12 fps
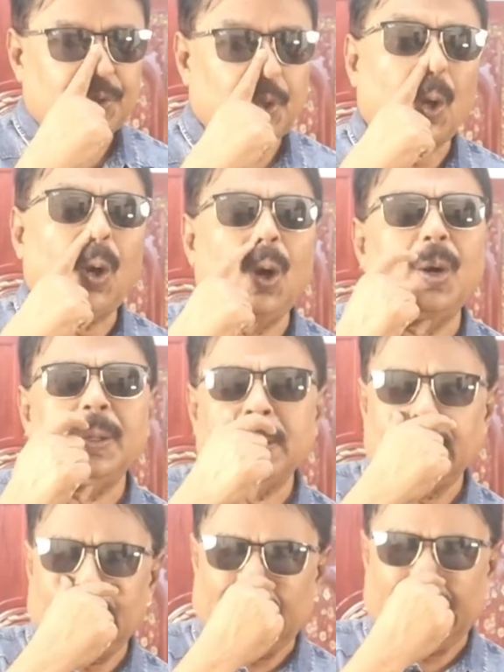তখন
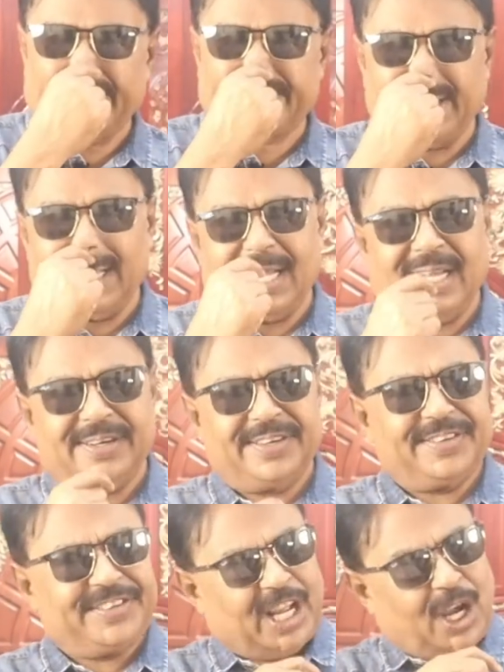একটা
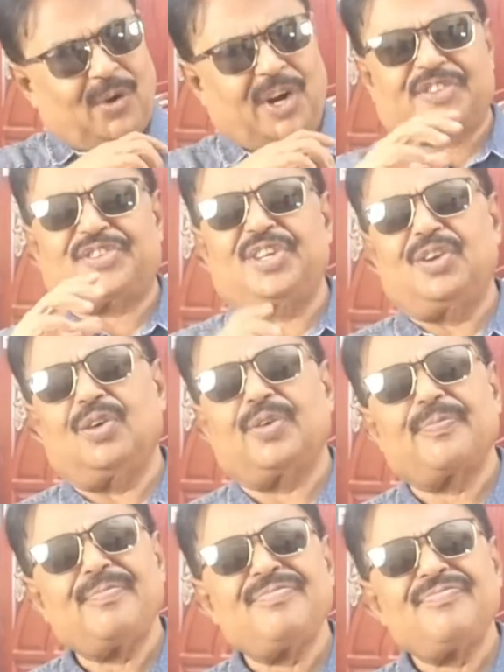ঢেউ আসছিল
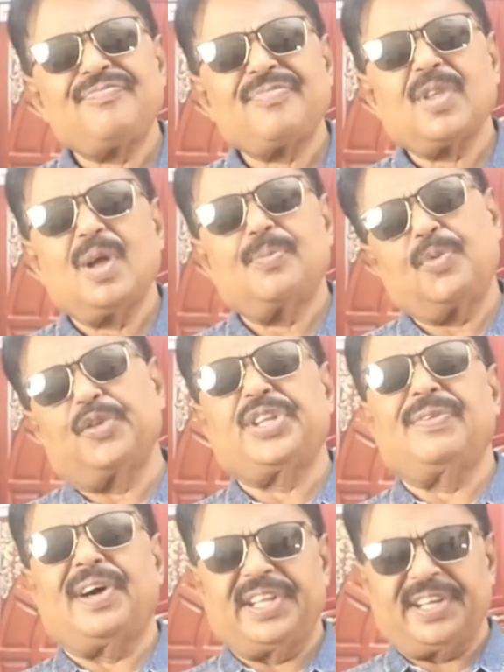
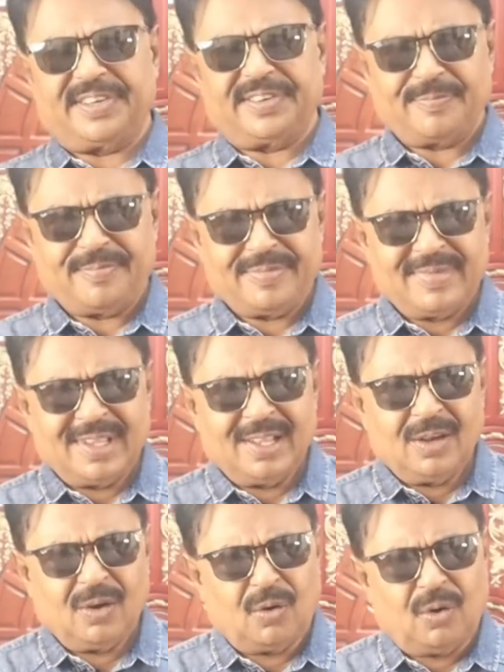প্রতিবাদের
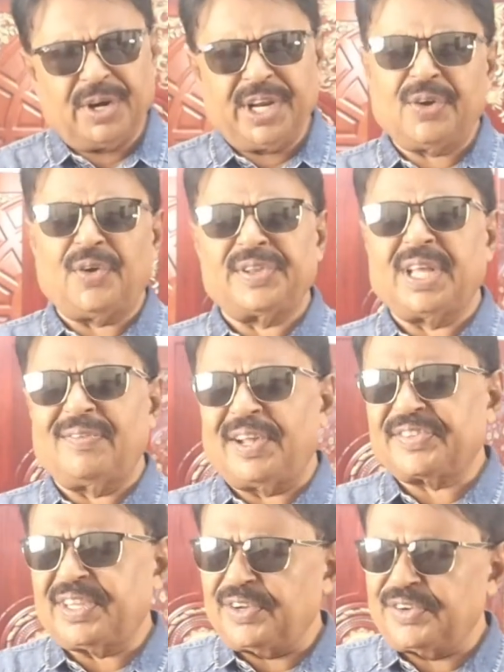অনেক
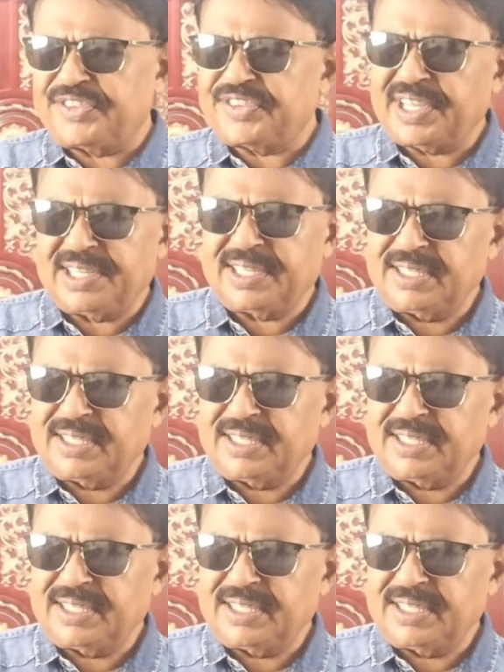কথাবার্তা হয়েছে